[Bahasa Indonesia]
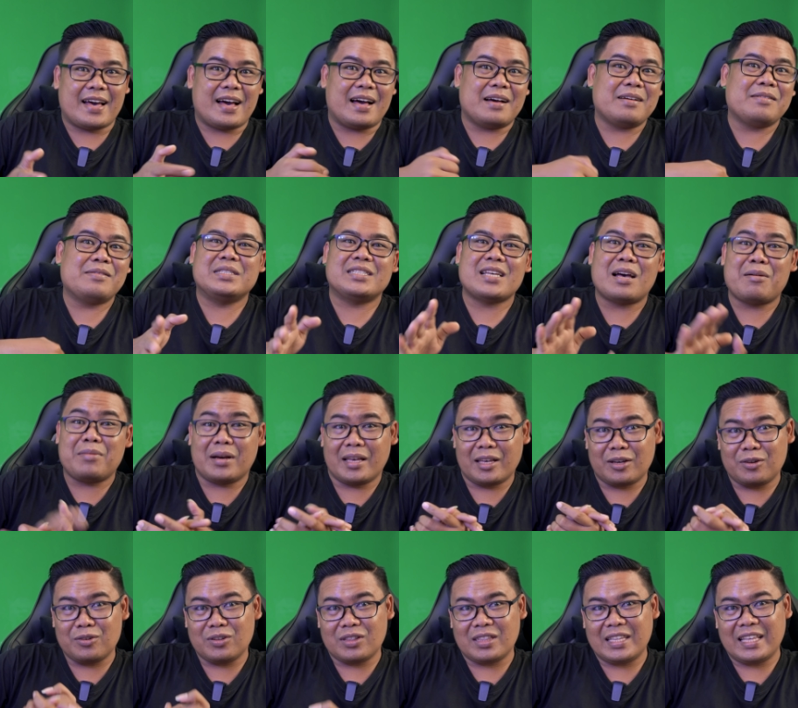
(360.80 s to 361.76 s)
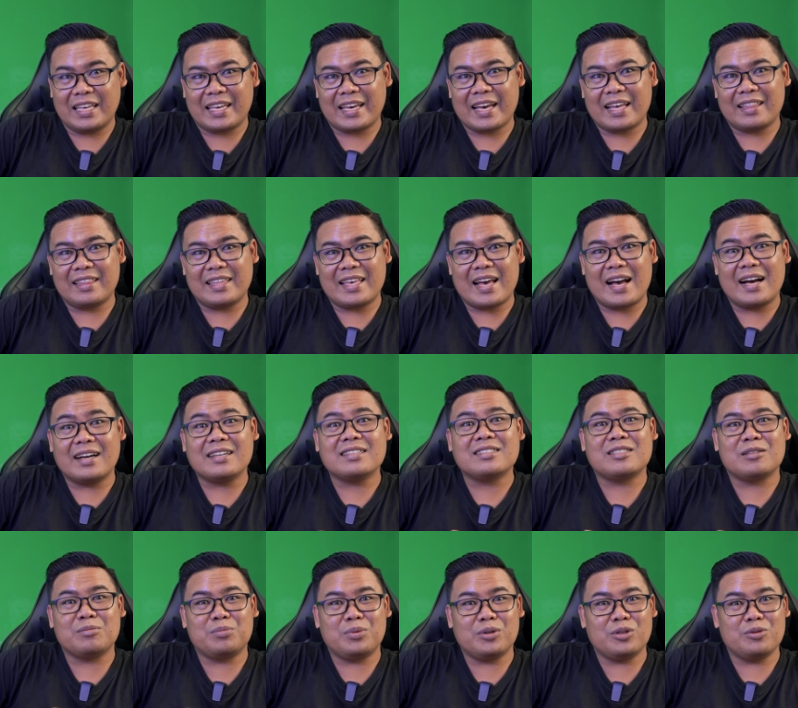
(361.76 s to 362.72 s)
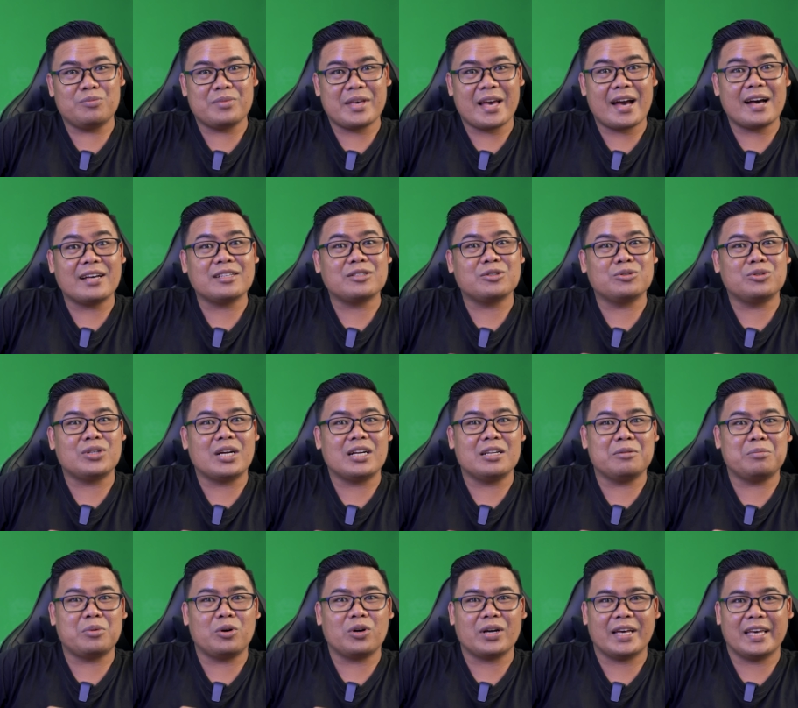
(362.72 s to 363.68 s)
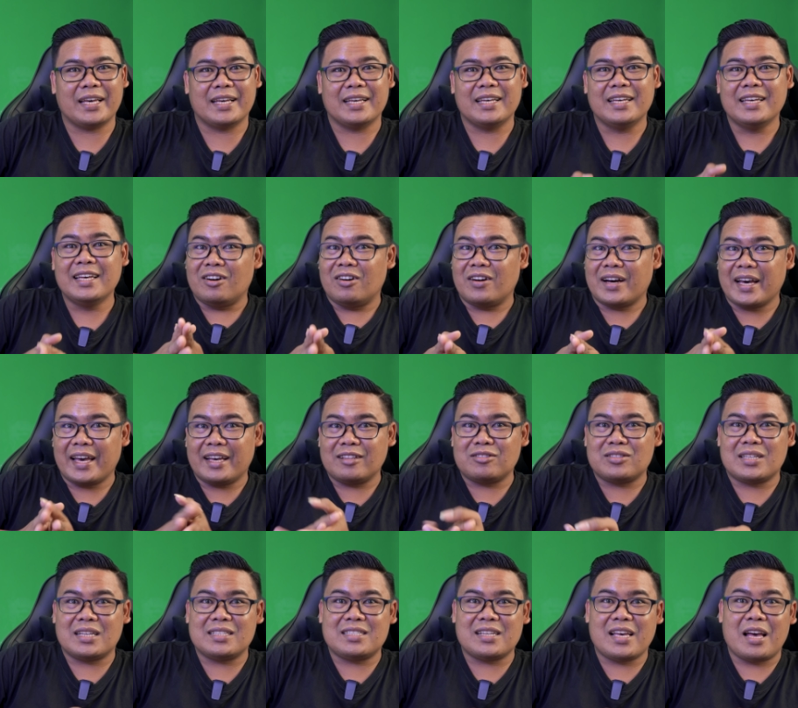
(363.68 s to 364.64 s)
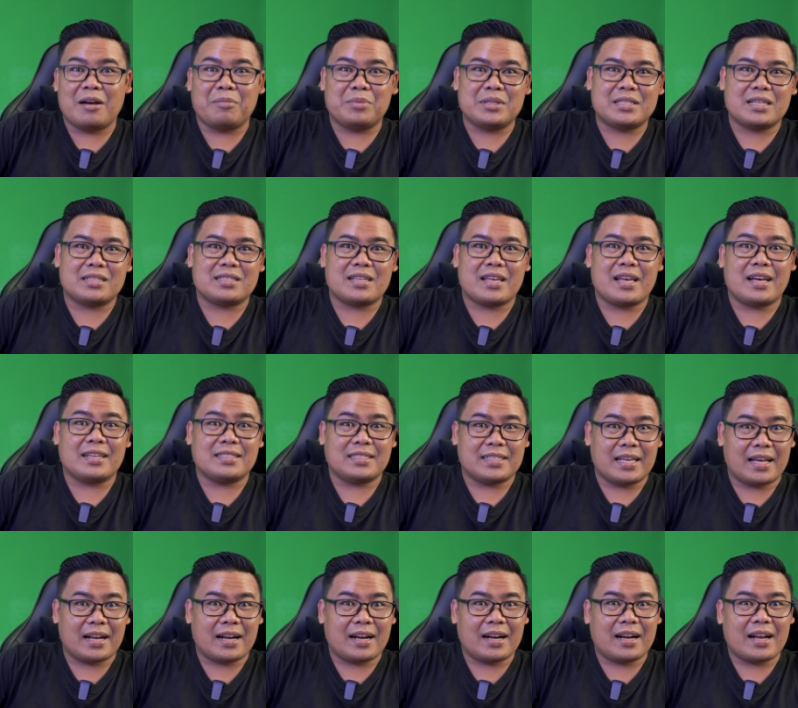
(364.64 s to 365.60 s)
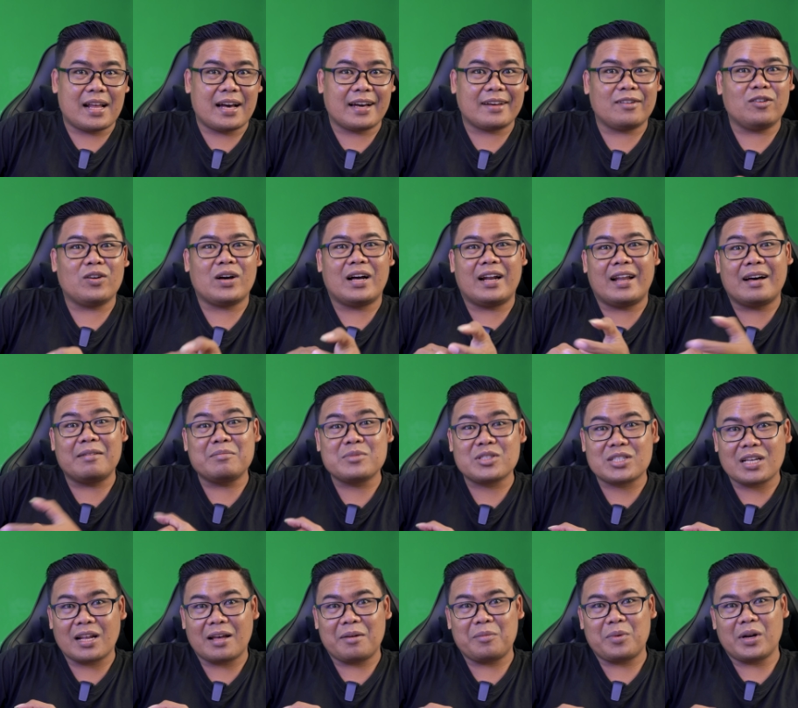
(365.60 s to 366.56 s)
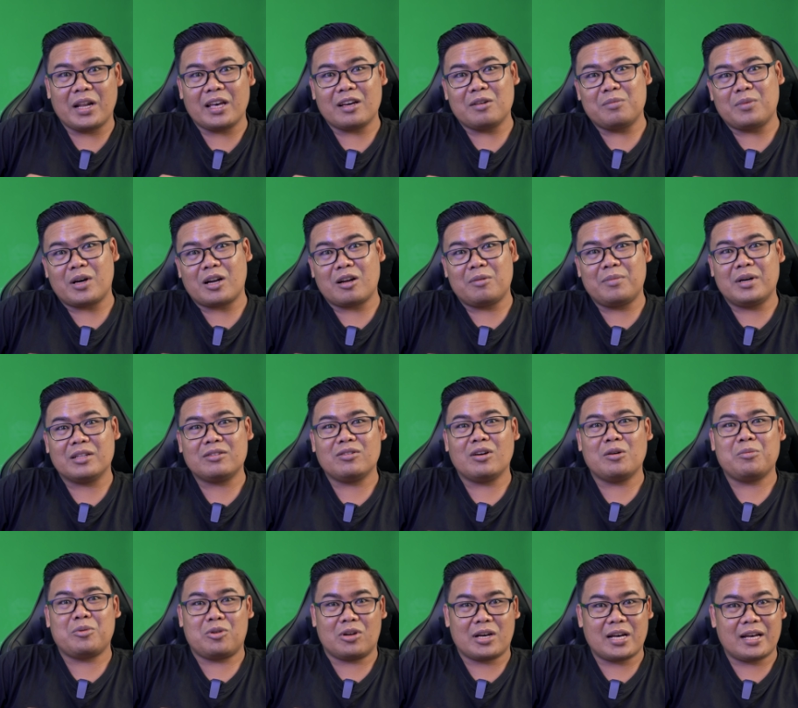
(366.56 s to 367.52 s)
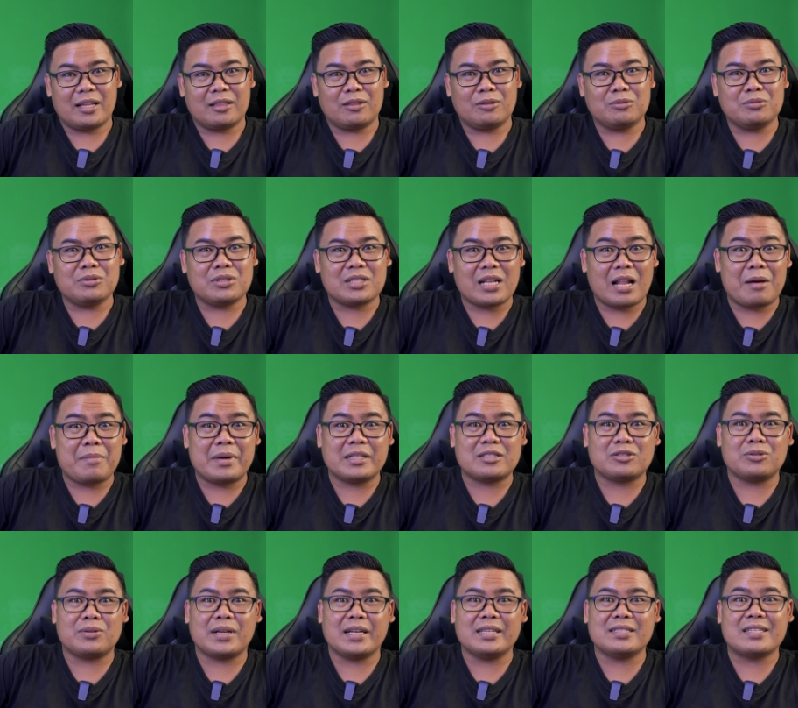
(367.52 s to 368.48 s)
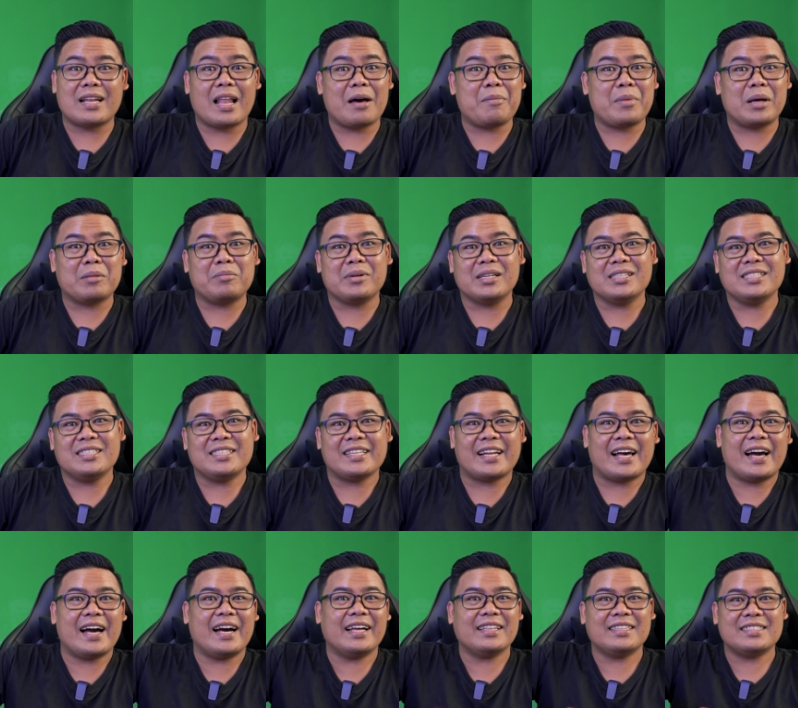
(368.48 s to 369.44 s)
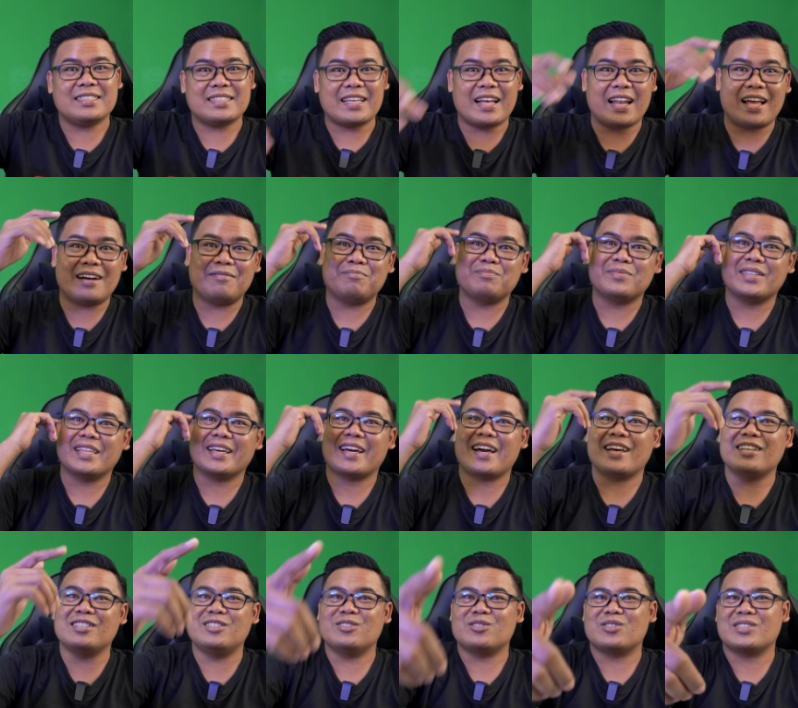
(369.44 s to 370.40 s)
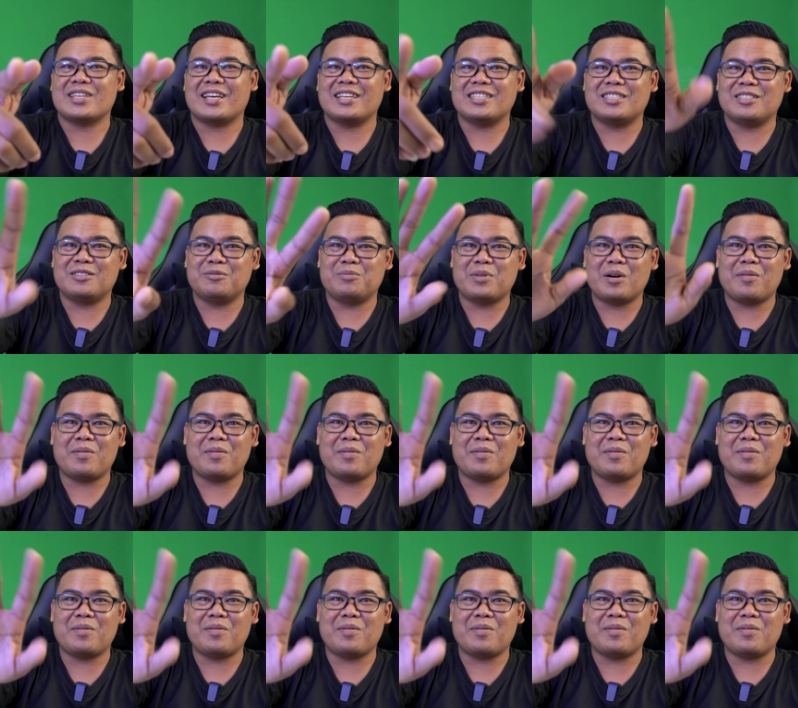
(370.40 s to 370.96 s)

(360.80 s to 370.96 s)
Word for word: ya bisa mengikut tiket yang sebelumnya sudah di booking. Oke, itu saja yang bisa saya share. Akhirul kalam, Assalamualaikum warahmatullahi wabarakatuh. Selamat sore, selamat beristirahat, salam TKI sukses.